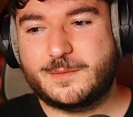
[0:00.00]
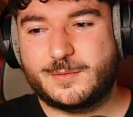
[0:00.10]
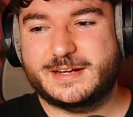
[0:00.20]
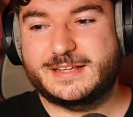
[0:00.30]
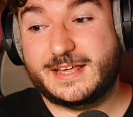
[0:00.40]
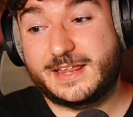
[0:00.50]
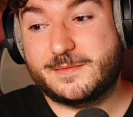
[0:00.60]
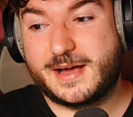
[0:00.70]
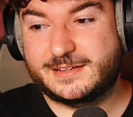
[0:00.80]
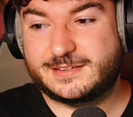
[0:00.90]
Por... E-, y
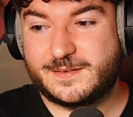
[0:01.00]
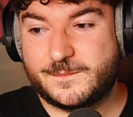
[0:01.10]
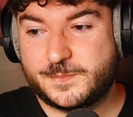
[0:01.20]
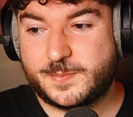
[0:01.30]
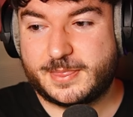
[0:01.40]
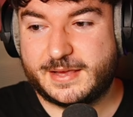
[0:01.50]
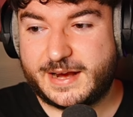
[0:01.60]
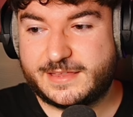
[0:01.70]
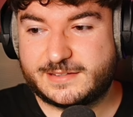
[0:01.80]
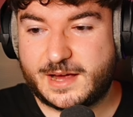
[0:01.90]
además,
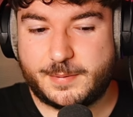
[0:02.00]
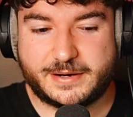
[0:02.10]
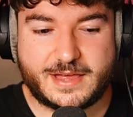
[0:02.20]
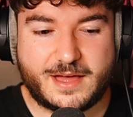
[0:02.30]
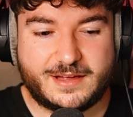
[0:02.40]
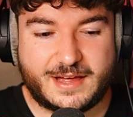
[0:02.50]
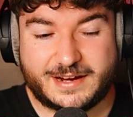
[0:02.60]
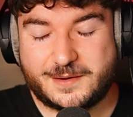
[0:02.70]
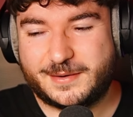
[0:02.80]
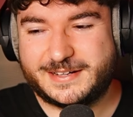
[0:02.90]
gracias a Campanilla, a
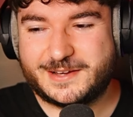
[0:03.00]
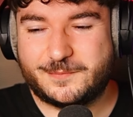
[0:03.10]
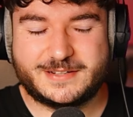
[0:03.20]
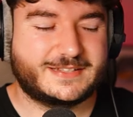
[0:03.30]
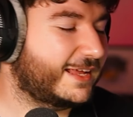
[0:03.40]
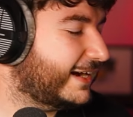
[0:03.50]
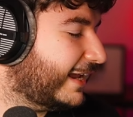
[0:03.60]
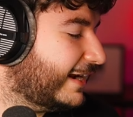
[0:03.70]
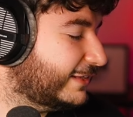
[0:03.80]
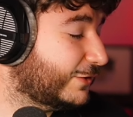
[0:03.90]
Campanilla por ese
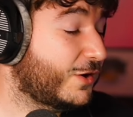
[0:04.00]
regalito.